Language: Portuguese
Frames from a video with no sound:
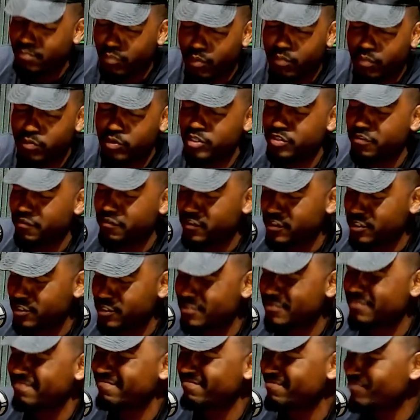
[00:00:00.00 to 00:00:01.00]
difícil, muito né?
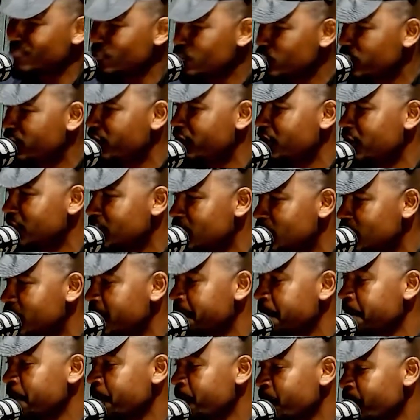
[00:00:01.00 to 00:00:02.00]
muito difícil.
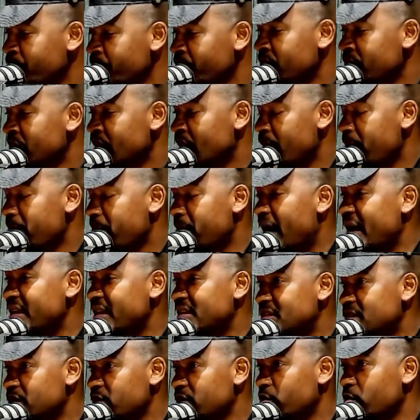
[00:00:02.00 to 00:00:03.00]

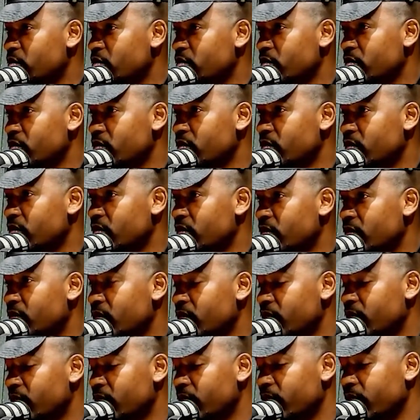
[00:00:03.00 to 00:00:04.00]
Mas
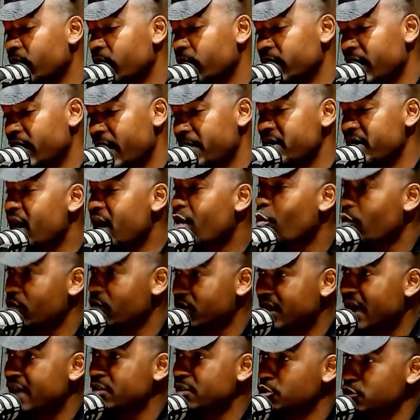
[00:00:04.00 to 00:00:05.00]
eu, na minha
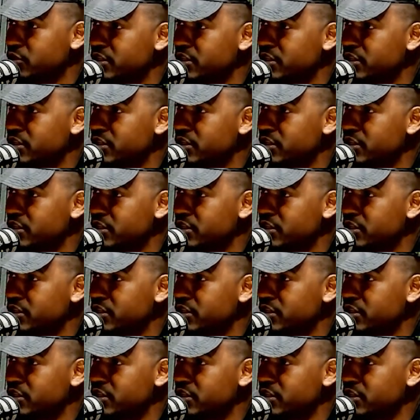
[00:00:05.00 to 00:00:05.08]
contagem, eu